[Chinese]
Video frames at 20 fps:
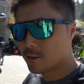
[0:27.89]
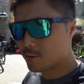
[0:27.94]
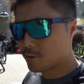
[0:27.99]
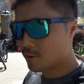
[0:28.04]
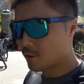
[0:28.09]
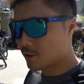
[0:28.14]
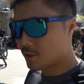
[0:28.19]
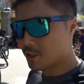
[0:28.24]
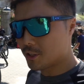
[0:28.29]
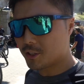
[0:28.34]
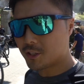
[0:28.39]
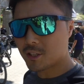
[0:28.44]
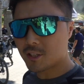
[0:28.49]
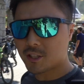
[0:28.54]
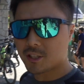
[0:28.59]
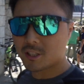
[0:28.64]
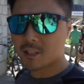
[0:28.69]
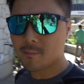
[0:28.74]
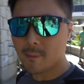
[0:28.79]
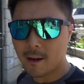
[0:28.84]
如果你是
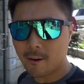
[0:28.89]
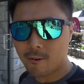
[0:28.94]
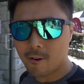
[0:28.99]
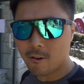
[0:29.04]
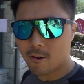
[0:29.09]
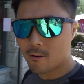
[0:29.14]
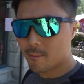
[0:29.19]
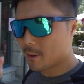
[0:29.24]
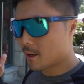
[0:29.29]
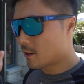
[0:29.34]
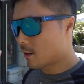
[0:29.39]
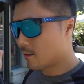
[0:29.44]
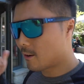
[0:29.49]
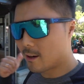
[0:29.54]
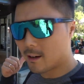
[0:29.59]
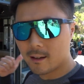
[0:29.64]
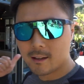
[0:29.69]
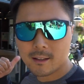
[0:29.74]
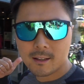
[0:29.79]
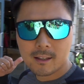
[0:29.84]
只是买观光票的
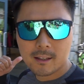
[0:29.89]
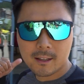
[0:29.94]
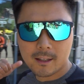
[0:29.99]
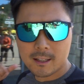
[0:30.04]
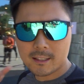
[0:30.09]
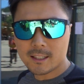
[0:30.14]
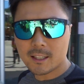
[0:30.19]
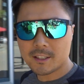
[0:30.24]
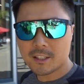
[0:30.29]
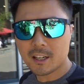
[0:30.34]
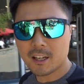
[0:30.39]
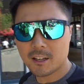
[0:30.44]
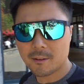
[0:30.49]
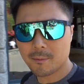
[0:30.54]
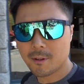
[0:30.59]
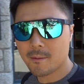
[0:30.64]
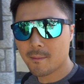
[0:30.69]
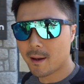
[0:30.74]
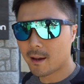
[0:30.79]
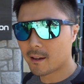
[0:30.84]
话，可以在这个
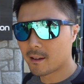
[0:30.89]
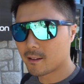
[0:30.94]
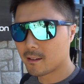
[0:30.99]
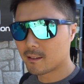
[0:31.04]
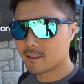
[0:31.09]
里面买，